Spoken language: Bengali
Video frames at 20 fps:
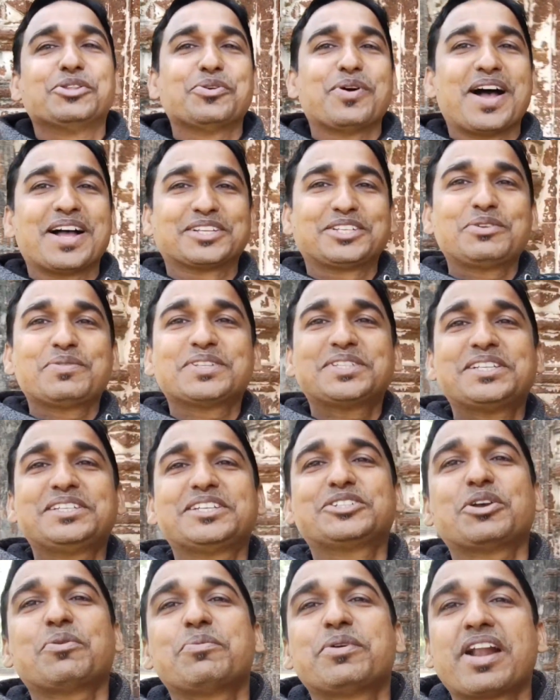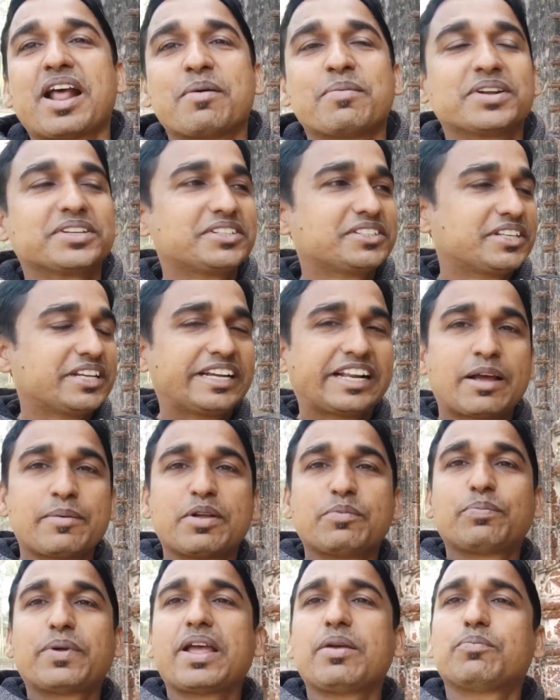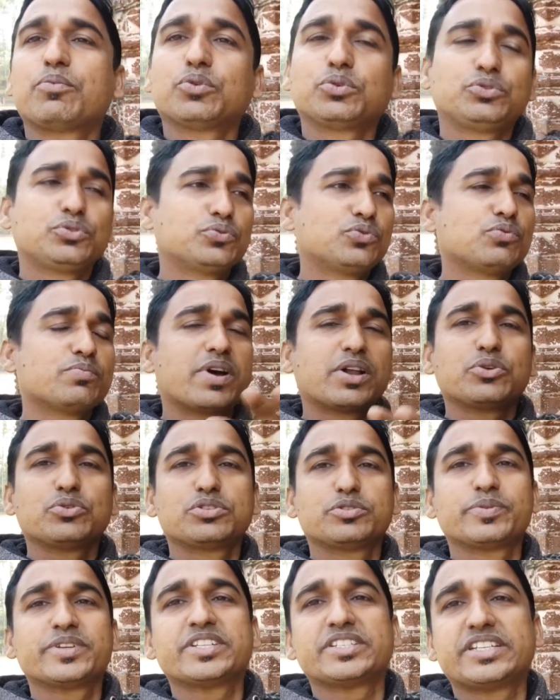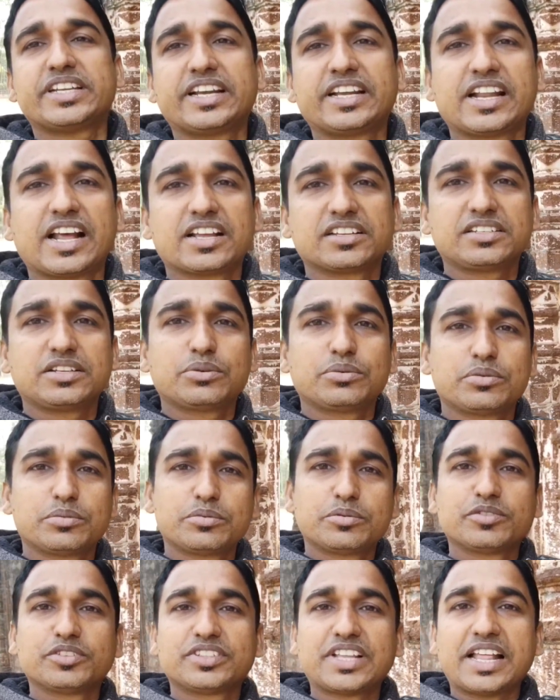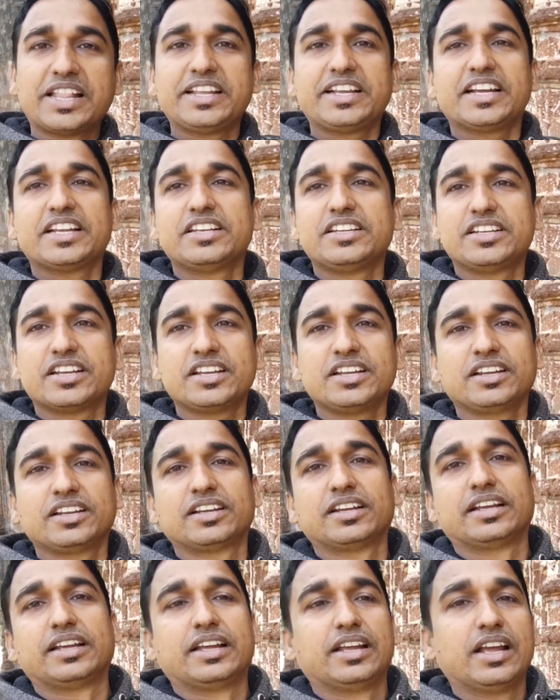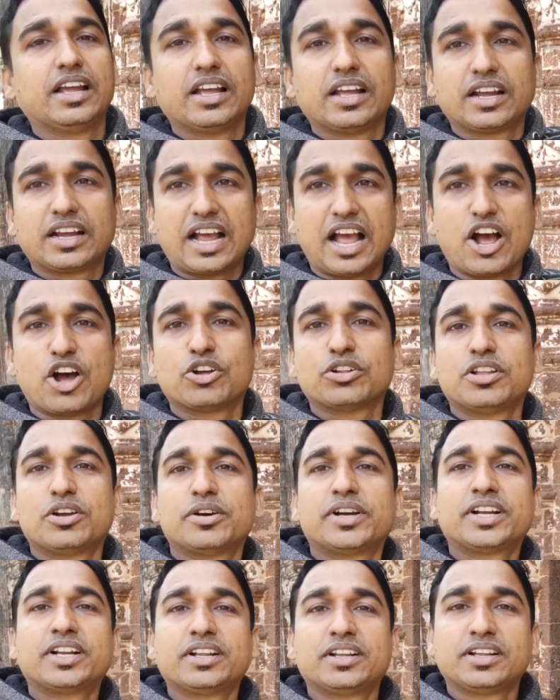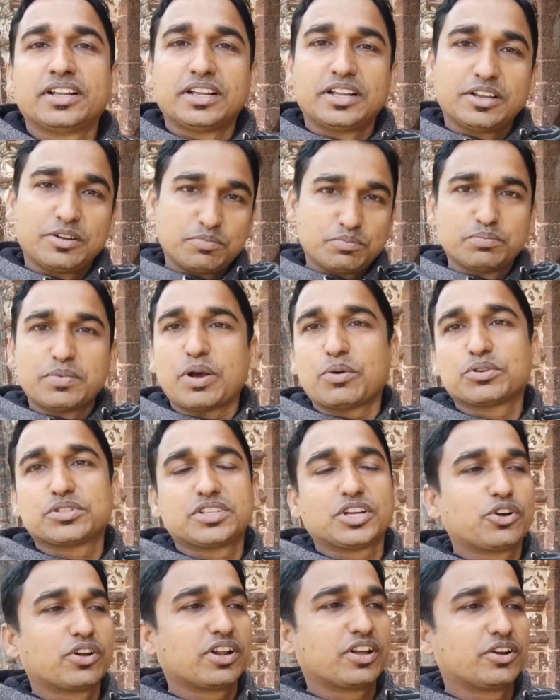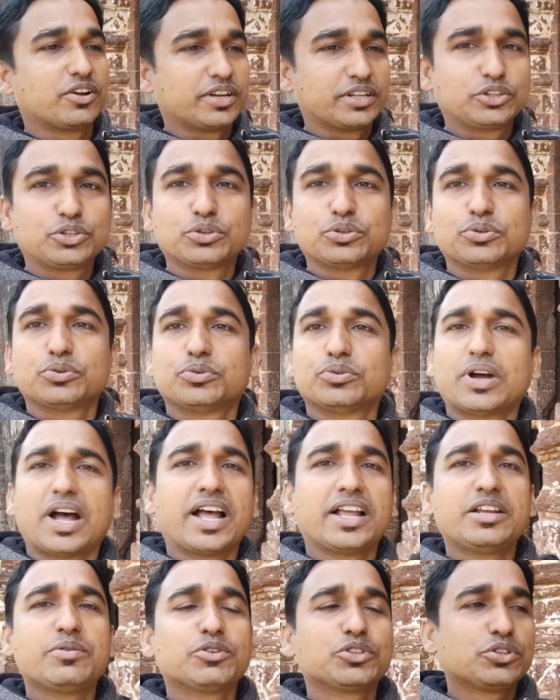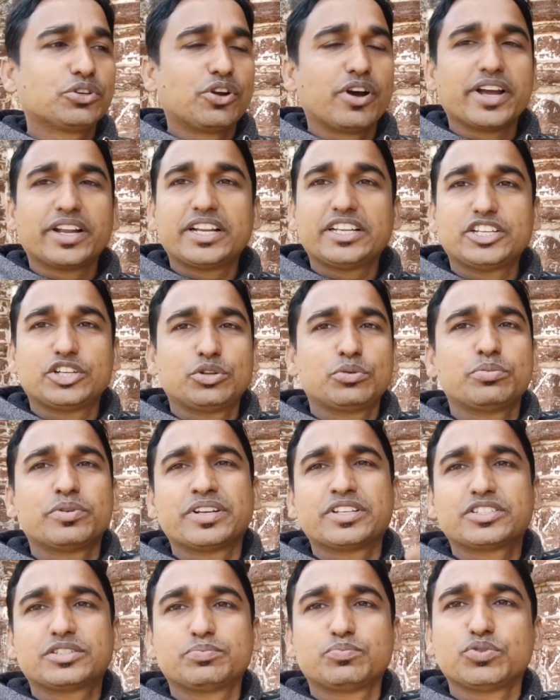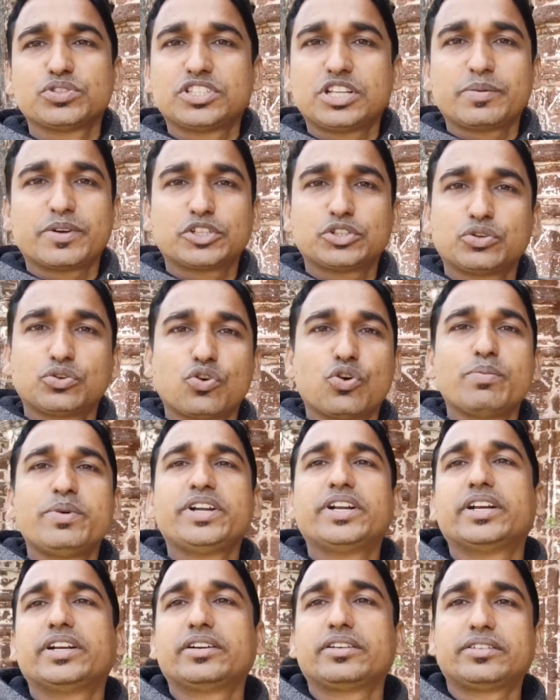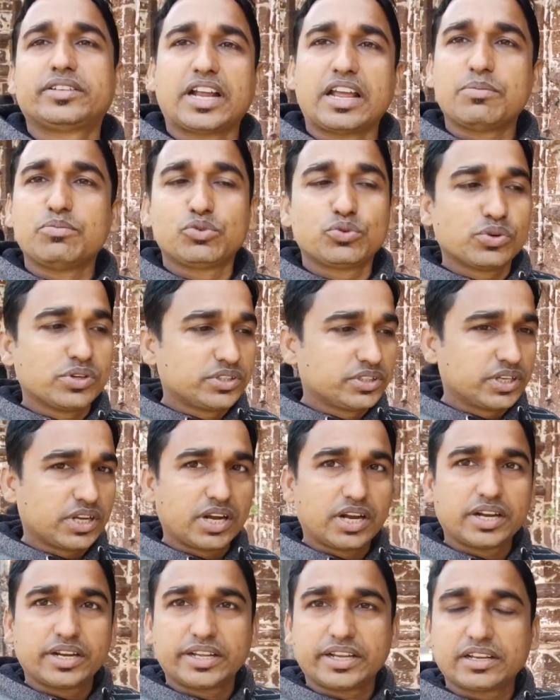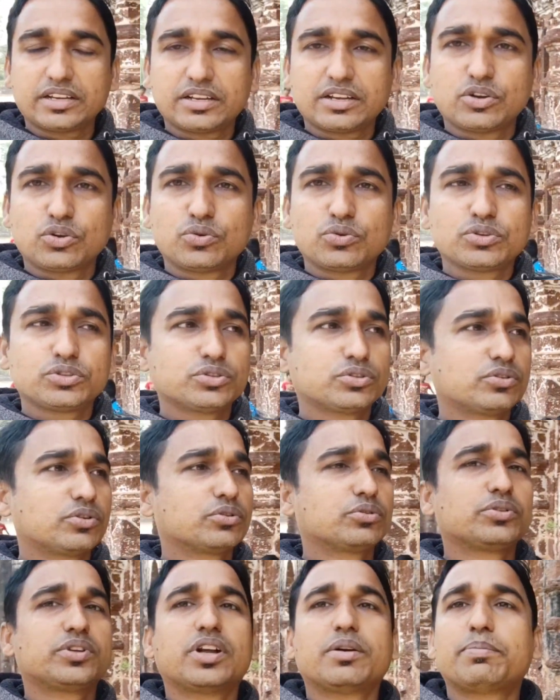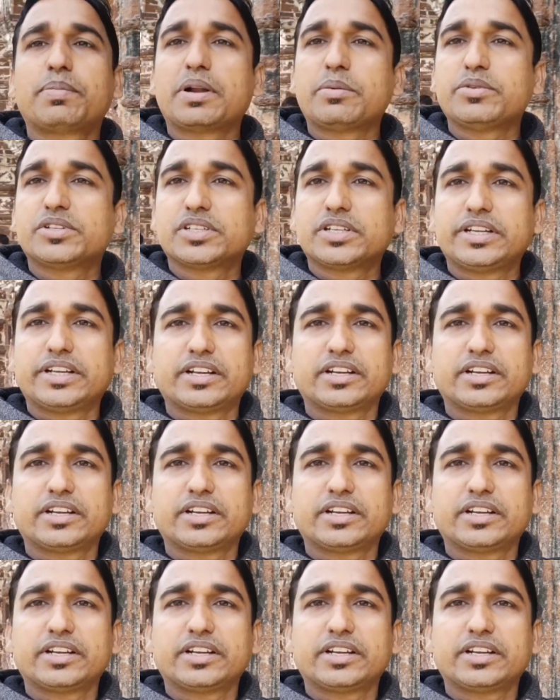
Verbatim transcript: তো আশেপাশে যেসব গ্রাম আছে সে গ্রামের প্রায় প্রচুর মানুষ সেখানে আসে এবং তাদেরকে নিয়েই খাওয়া দাওয়ার ব্যবস্থা করা হয় তো আর এবছর হয় না যেহেতু মানুষ বুঝতে পারছো কোভিডের টাইম চলছে আর এখানে লোকজন অতটা পারমিশন